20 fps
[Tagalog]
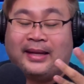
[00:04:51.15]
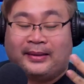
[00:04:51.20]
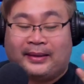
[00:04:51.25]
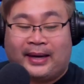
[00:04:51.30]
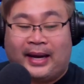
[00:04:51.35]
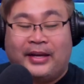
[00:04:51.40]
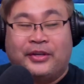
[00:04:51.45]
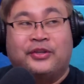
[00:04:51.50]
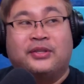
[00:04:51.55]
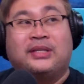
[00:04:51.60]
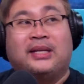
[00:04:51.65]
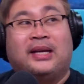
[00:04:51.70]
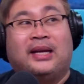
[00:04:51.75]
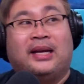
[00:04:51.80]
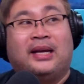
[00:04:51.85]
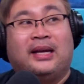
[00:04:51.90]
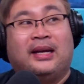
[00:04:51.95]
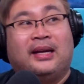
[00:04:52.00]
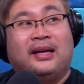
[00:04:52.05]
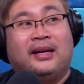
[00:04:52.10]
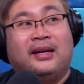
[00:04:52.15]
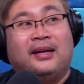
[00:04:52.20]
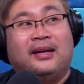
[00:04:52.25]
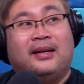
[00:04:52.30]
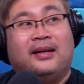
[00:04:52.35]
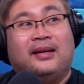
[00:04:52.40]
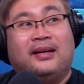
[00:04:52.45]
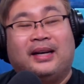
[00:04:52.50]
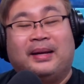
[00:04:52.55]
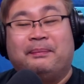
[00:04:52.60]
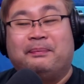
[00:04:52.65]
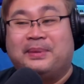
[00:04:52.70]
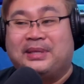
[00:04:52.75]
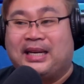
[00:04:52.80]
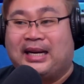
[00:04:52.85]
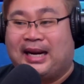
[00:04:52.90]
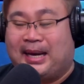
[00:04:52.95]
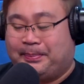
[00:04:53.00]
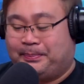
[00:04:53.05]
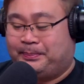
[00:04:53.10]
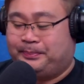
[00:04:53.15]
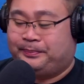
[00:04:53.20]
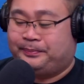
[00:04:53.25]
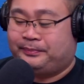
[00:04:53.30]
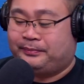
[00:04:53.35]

Itry nyo sa rib sarap.